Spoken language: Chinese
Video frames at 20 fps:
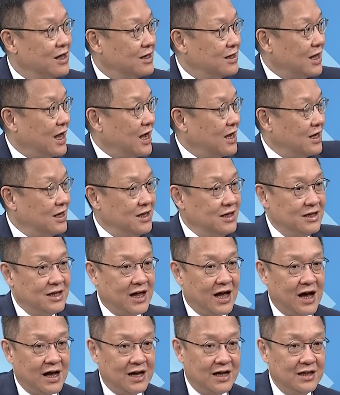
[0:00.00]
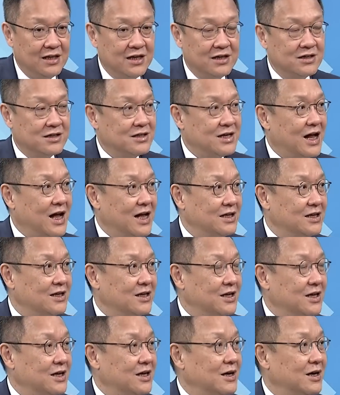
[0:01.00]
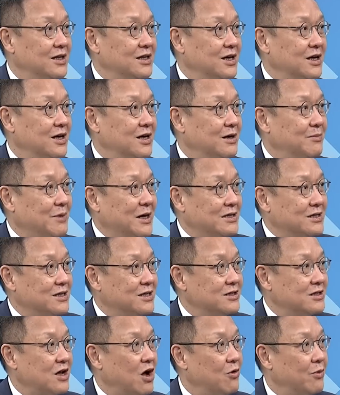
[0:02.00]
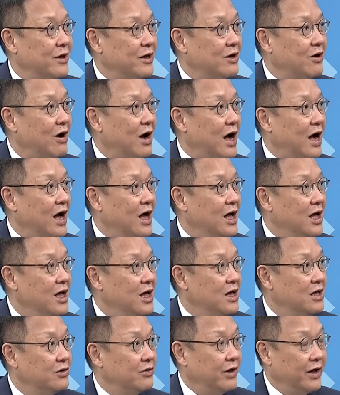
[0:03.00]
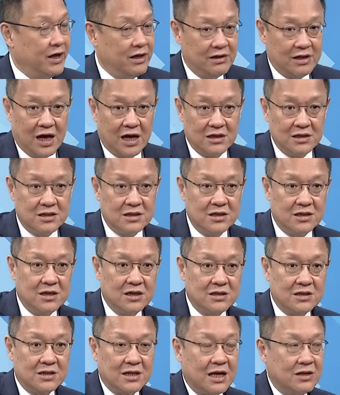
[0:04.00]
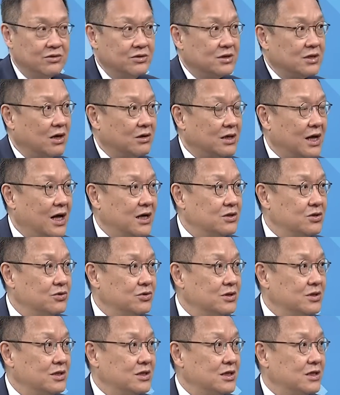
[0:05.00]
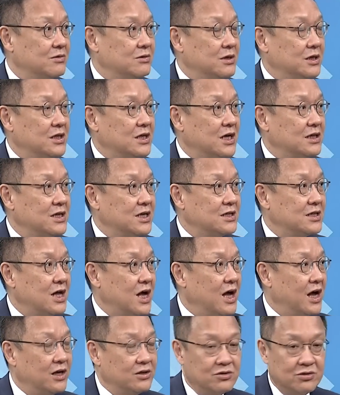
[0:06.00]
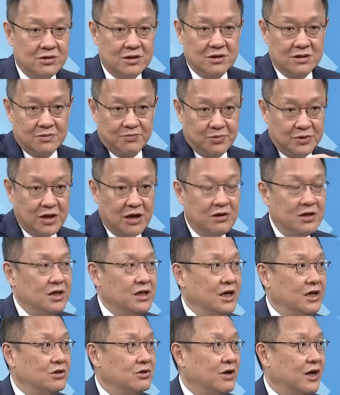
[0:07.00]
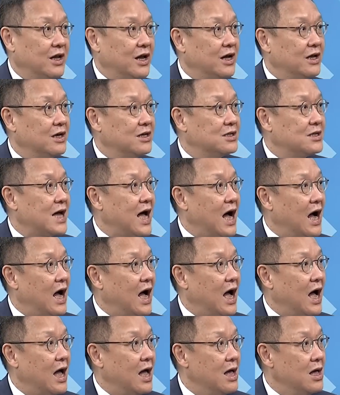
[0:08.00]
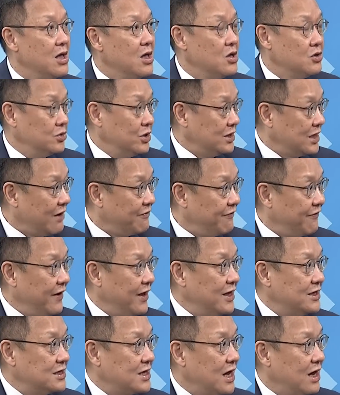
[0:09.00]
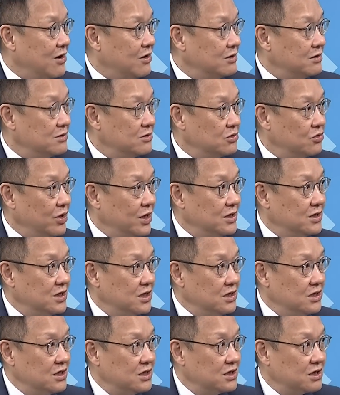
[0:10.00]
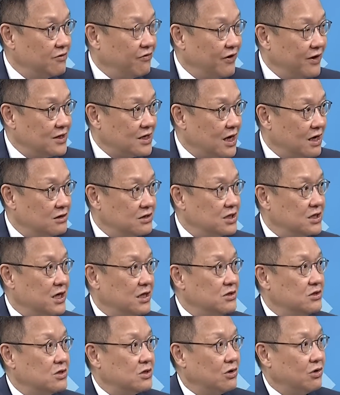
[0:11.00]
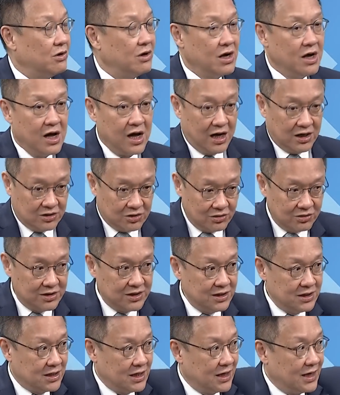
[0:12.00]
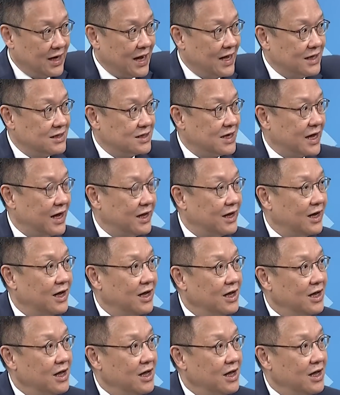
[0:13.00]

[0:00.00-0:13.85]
他跟他跟特斯拉的那个那个马斯克是好朋友啊。嗯，对，当时特斯拉去找他，就是李强在上海，就是不到一年就给他一个厂啊，所以他非常。对经济非常娴熟，而从基层干起来了。